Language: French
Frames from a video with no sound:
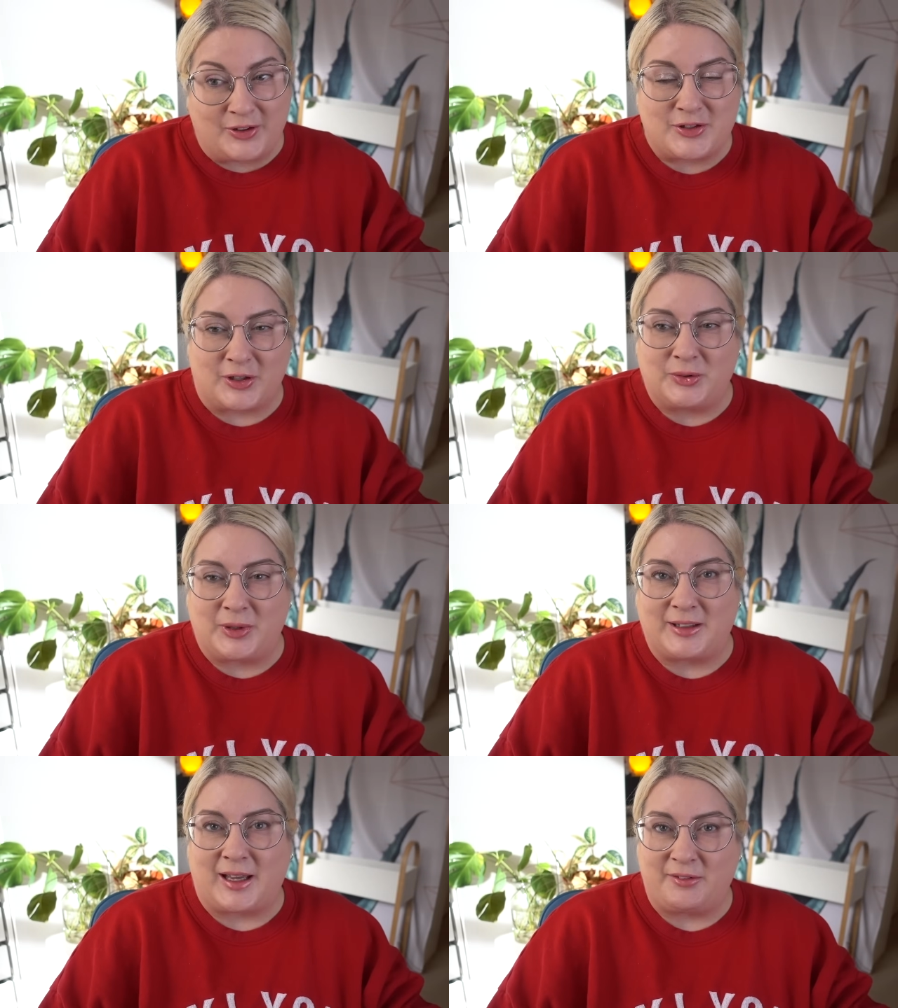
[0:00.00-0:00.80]
je
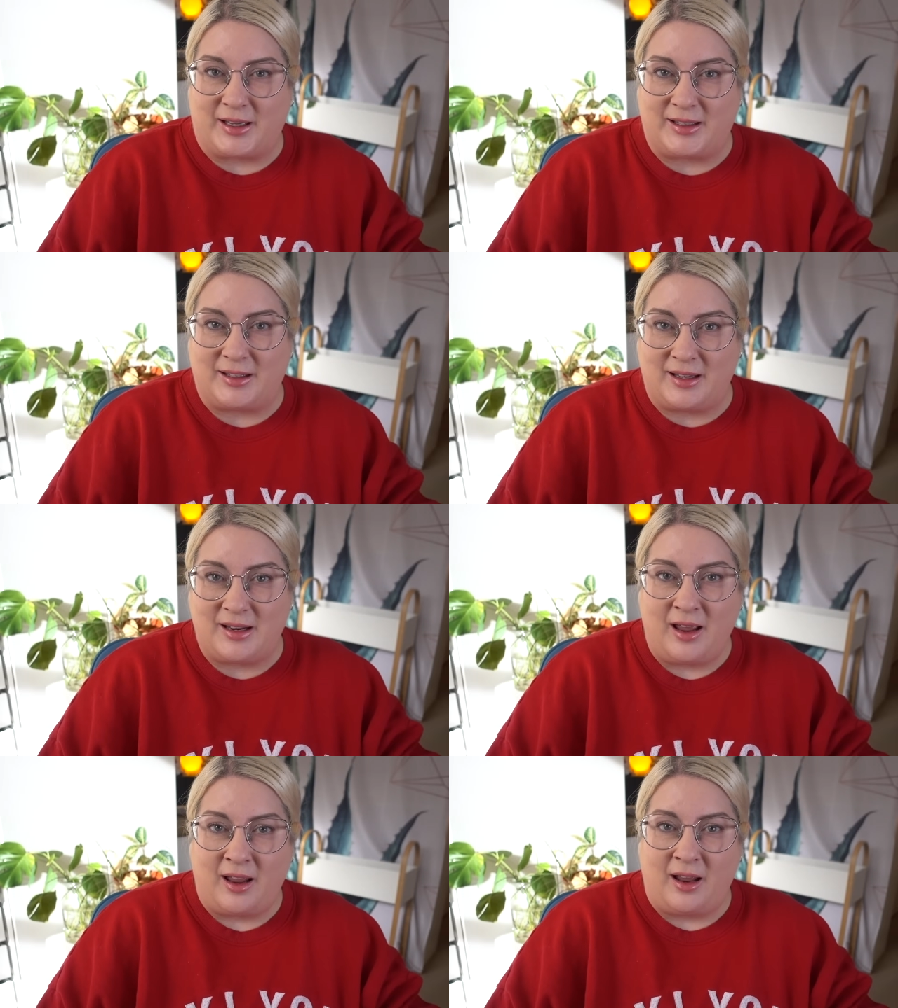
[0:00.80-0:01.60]
dois travailler.
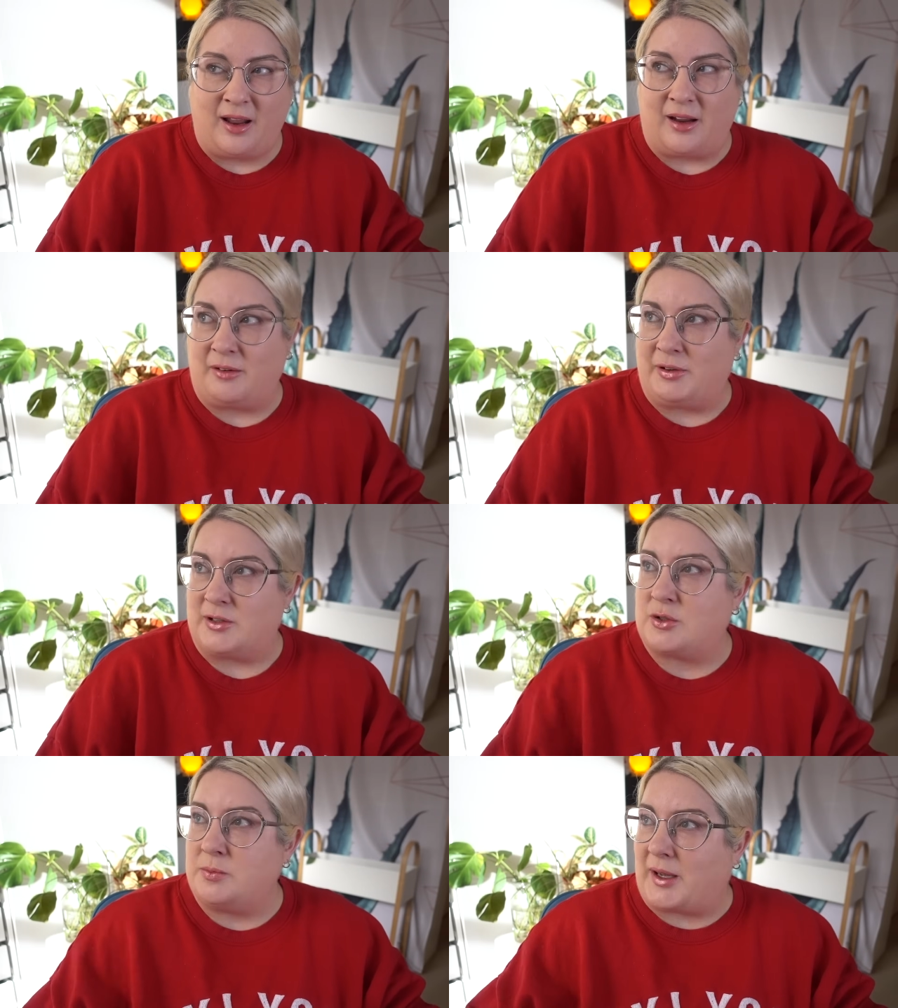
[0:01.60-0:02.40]
Euh, il fait
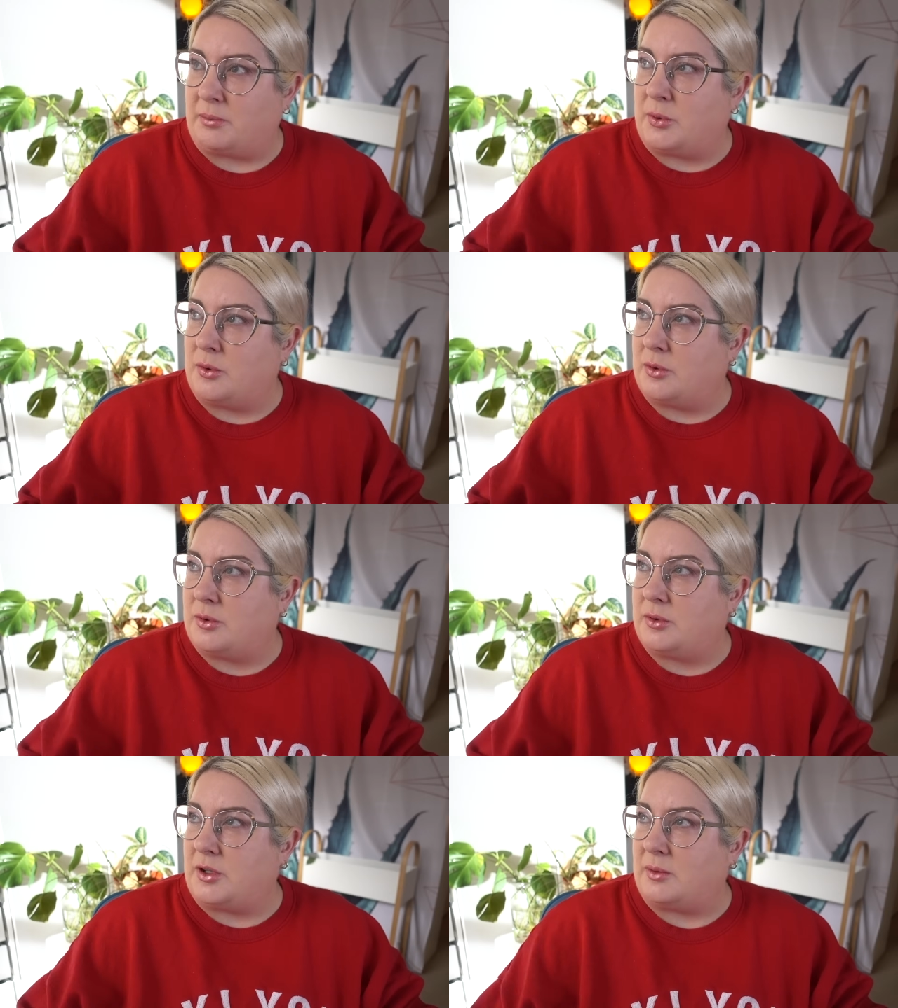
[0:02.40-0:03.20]
super
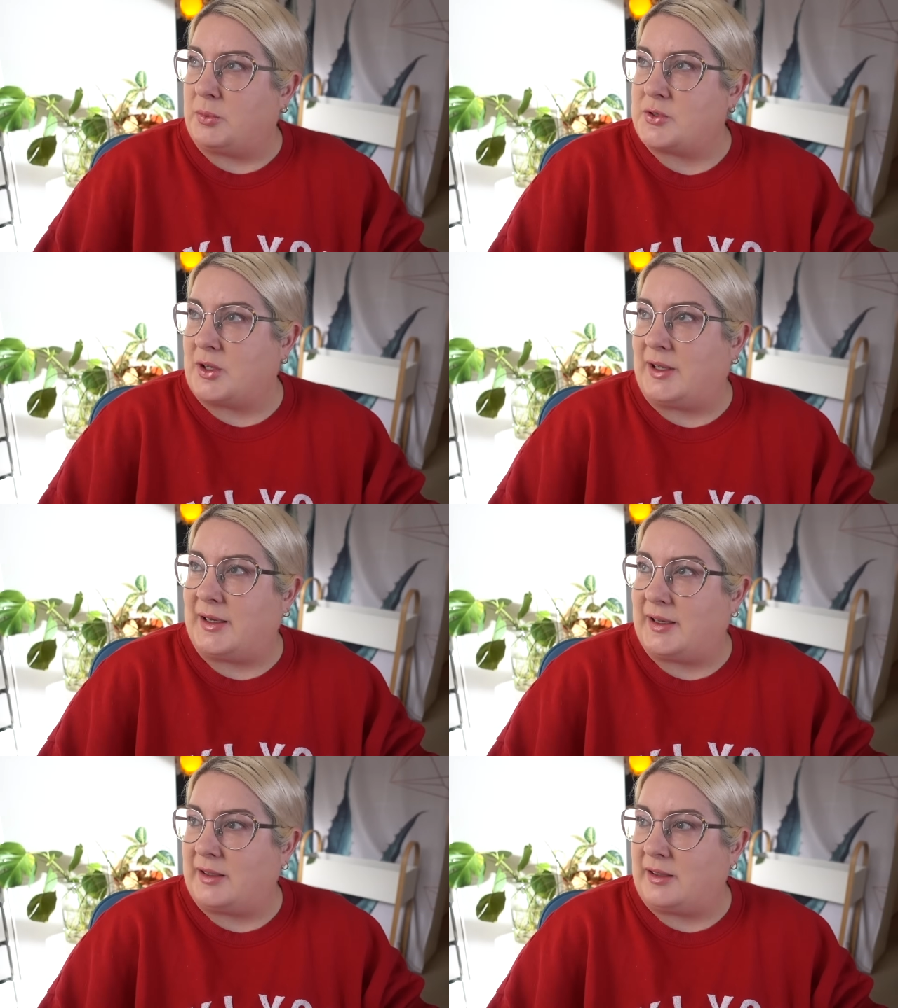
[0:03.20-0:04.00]
beau, il y a un beau
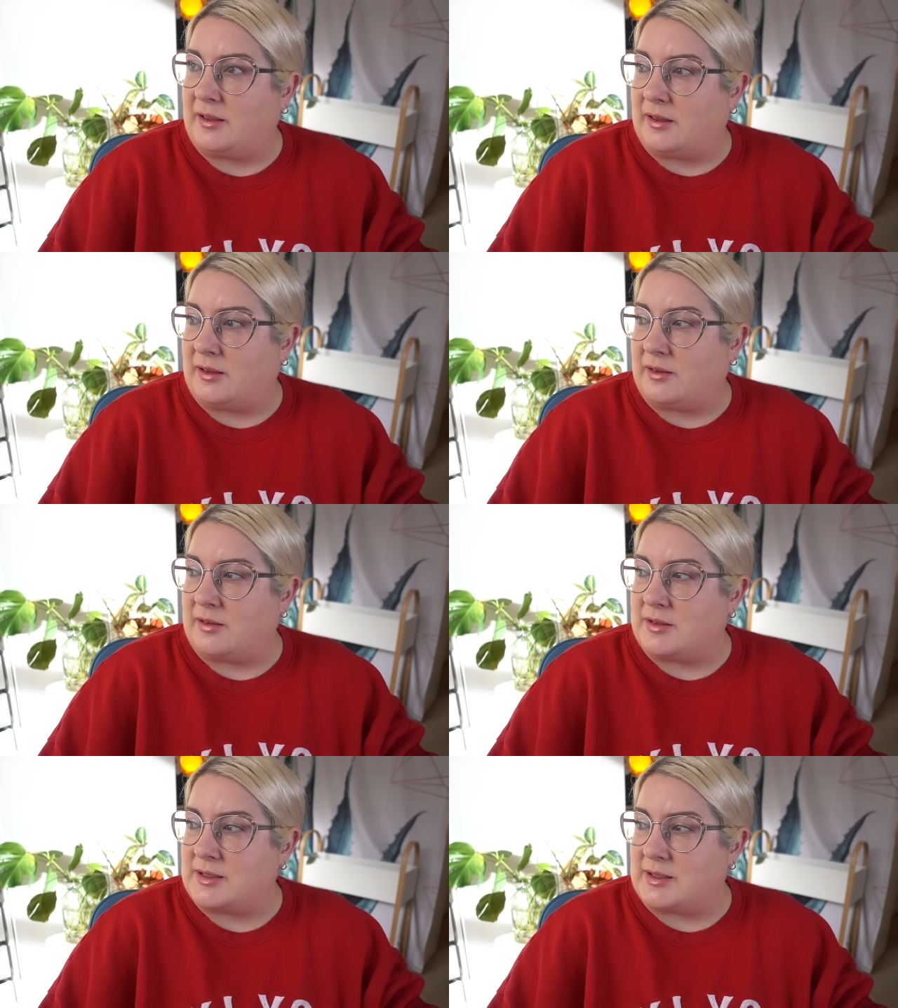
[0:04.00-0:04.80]
soleil,
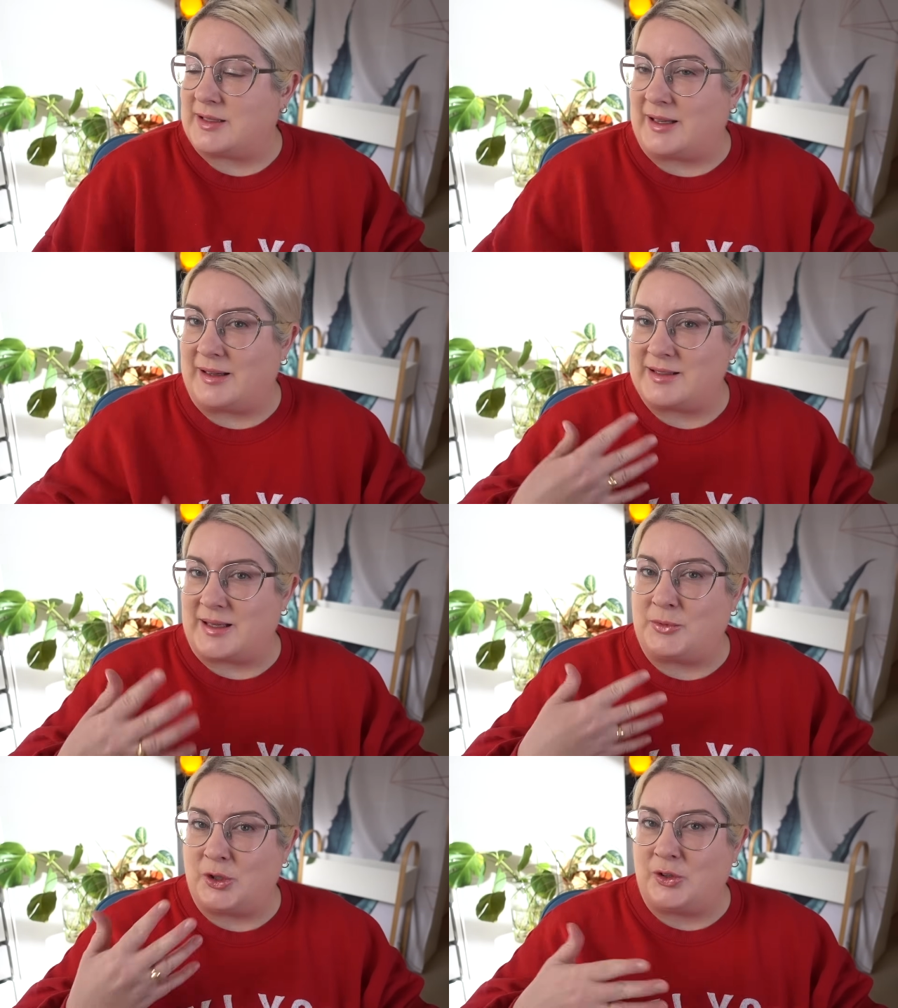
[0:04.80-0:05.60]
euh,
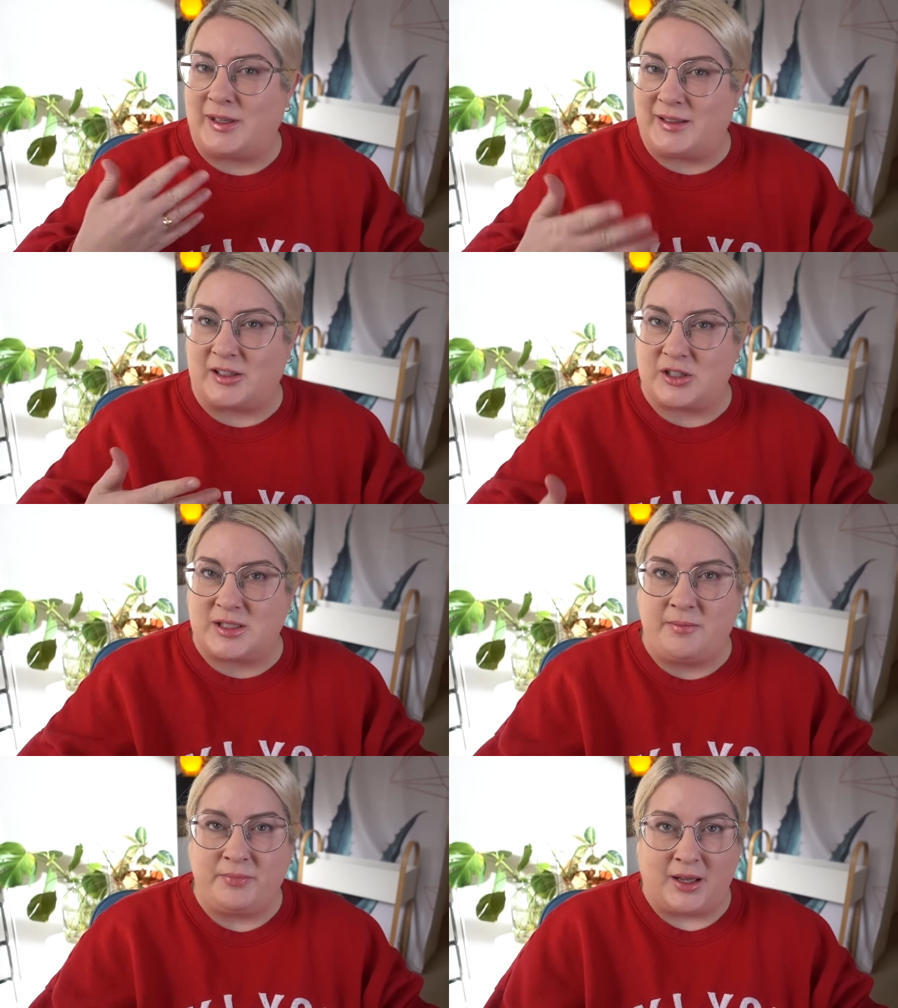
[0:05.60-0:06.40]
ça, me donne de l'énergie.